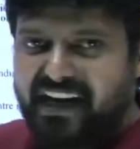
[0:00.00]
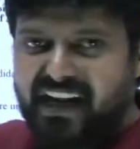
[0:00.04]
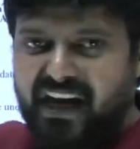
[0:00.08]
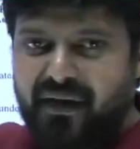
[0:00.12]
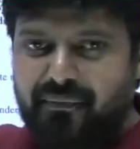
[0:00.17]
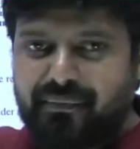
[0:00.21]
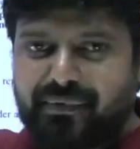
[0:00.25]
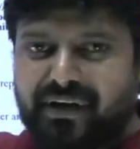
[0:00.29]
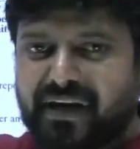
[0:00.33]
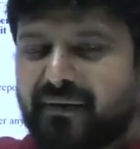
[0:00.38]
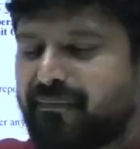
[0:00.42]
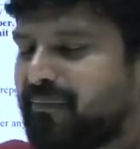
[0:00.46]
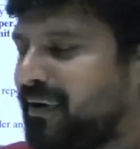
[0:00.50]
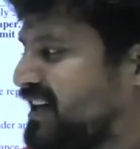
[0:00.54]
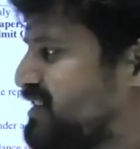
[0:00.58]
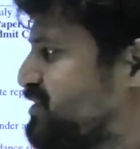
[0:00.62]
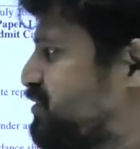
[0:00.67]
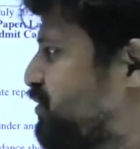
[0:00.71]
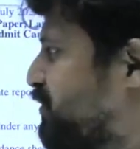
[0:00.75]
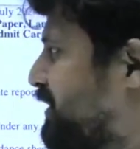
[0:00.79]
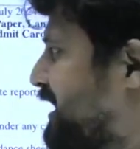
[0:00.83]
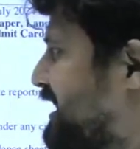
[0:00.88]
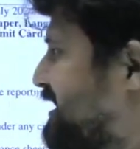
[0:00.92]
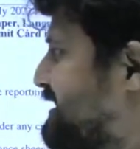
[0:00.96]
आपके
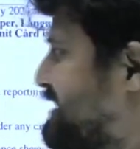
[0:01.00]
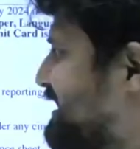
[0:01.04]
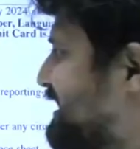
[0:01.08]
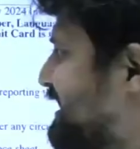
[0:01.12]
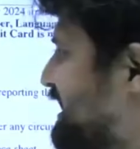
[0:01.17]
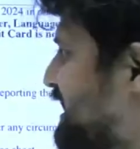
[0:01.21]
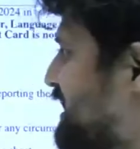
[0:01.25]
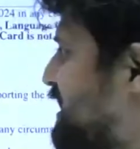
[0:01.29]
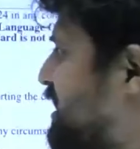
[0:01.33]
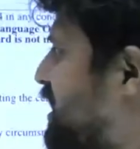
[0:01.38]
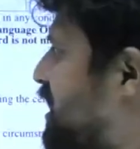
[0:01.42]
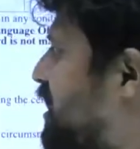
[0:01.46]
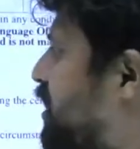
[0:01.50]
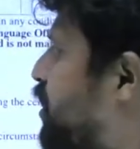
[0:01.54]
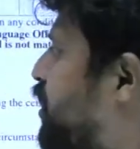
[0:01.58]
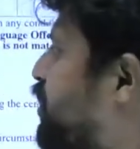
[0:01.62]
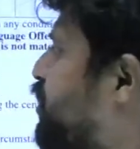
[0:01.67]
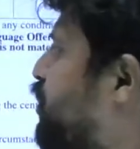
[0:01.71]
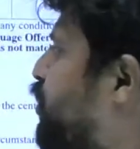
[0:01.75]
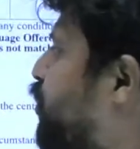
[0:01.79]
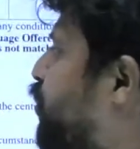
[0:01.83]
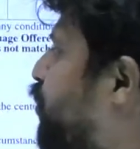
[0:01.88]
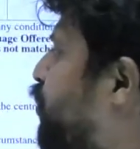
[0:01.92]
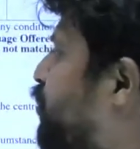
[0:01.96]
पास होना चाहिए
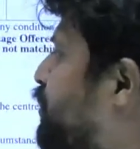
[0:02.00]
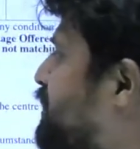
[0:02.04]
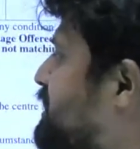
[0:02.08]
और